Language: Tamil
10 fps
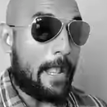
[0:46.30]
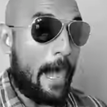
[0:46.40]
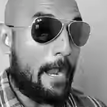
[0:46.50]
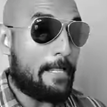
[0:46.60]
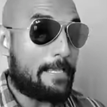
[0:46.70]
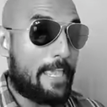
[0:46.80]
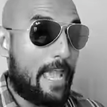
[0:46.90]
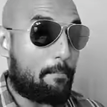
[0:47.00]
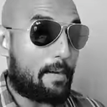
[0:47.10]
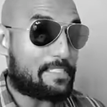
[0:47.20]
நாலு கே
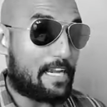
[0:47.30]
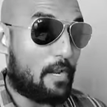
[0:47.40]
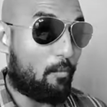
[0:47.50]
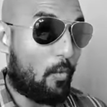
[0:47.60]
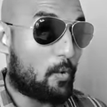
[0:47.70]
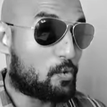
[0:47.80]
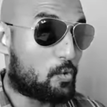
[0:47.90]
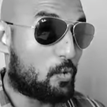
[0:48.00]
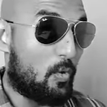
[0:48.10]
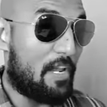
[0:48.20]
பசங்களை ஒரு
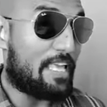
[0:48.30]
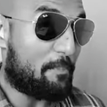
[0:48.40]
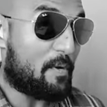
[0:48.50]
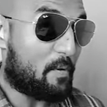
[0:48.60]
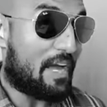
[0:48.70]
ஸ்டூல்ல எப்படி